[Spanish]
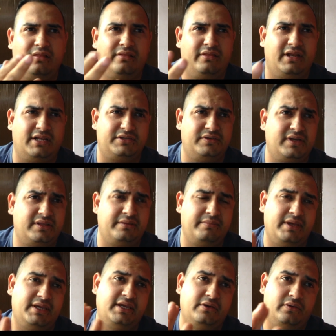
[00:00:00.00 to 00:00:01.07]
de la Ciudad de
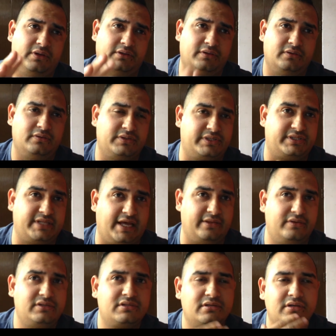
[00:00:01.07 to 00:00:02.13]
México y de todos los
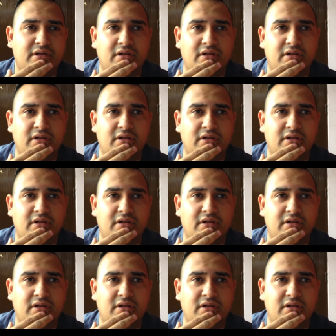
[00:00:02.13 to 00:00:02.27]
estados,